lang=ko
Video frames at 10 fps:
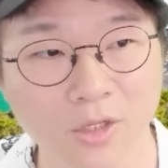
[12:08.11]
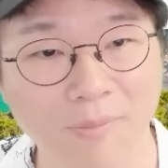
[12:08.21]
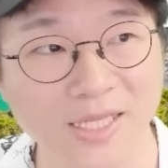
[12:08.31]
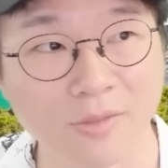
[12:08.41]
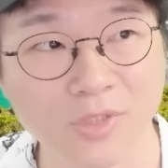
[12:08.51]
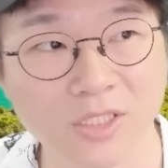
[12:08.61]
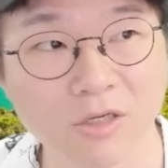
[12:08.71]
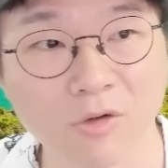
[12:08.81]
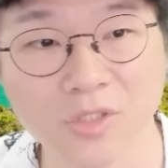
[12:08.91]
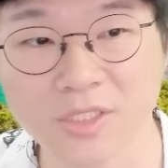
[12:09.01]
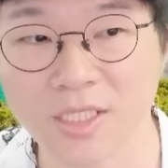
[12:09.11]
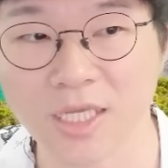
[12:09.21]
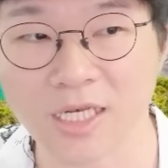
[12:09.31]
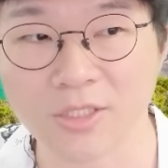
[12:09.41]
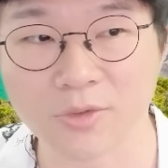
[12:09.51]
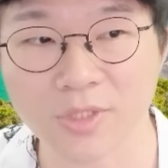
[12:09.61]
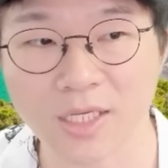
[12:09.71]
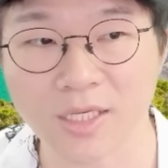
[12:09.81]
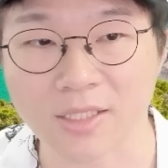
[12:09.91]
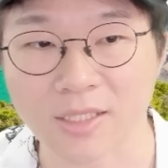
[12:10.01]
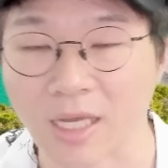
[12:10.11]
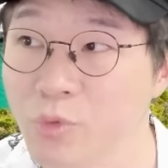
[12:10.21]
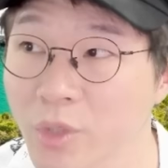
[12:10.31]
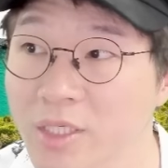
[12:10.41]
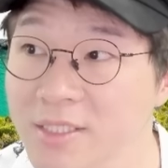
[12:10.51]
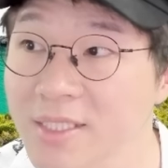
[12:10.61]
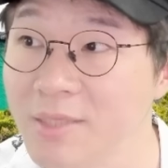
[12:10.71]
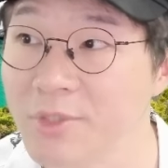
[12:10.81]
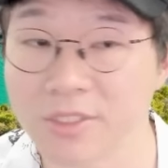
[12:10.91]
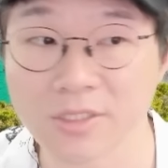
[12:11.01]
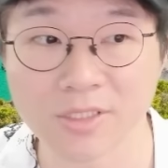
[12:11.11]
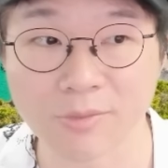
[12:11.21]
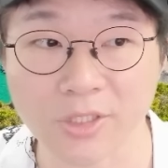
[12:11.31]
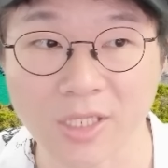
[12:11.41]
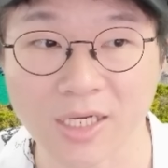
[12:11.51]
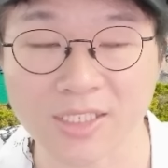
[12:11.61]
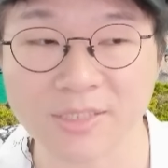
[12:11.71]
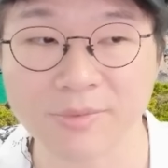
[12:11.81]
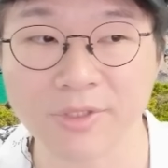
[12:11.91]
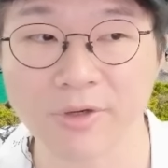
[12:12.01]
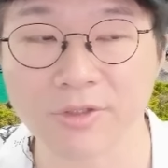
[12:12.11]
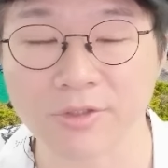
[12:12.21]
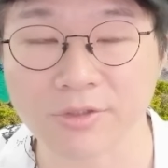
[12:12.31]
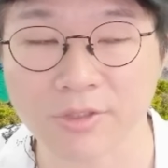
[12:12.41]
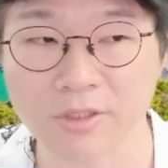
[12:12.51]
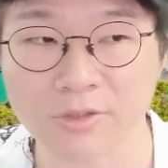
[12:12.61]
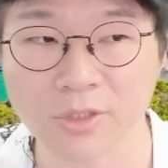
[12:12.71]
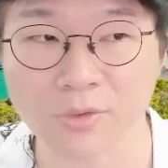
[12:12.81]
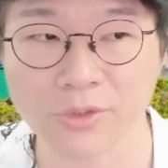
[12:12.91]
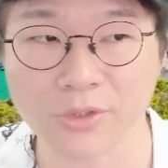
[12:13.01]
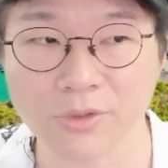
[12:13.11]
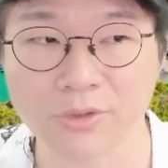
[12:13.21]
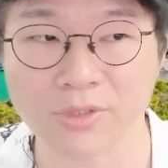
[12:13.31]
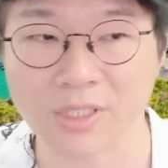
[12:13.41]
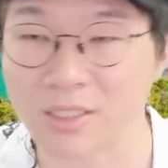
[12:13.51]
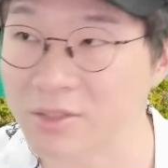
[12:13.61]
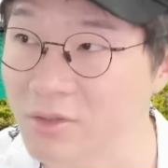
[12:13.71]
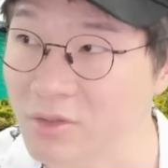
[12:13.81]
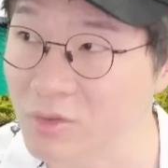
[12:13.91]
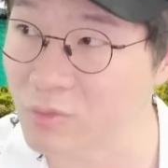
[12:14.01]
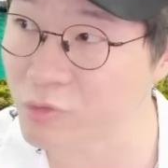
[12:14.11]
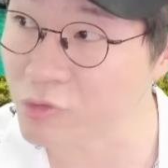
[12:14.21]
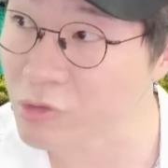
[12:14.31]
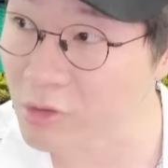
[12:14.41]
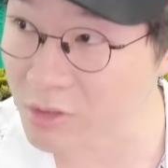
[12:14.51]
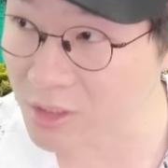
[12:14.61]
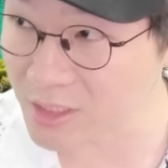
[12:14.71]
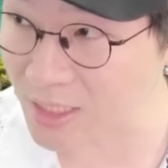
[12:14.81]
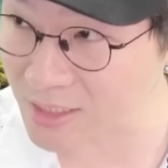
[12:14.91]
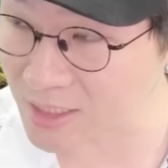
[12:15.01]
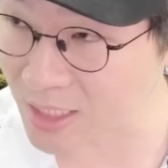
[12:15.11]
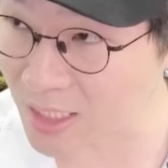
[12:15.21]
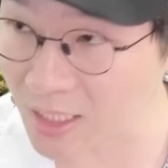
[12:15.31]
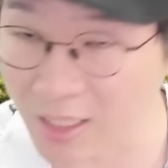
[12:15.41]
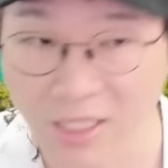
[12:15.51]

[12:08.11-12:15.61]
바닷물이 뜨거워지는 게엘리뇨인데 요게 끝나면은 이제 몇 달간 12개월 연속되는 최고 기온 달성은 좀 수그러들지 않을까.